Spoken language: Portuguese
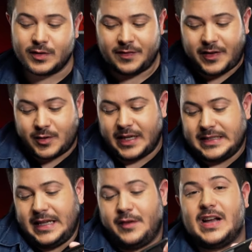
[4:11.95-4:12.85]
você faz o quê?
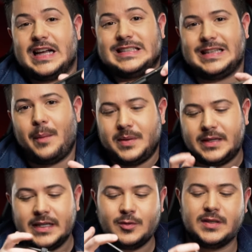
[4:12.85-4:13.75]
Você tem que ficar se
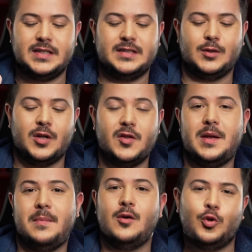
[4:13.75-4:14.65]
adaptando, assim, segurando
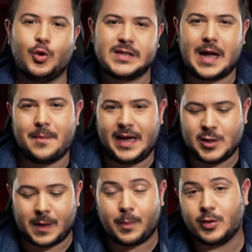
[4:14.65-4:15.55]
ele meio
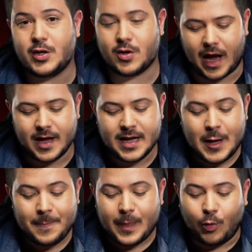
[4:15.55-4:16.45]
toscamente para poder jogar.
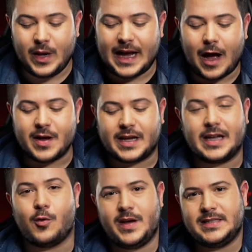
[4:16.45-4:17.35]
O legal é
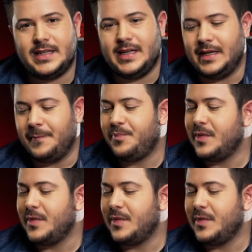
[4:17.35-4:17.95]
que com esse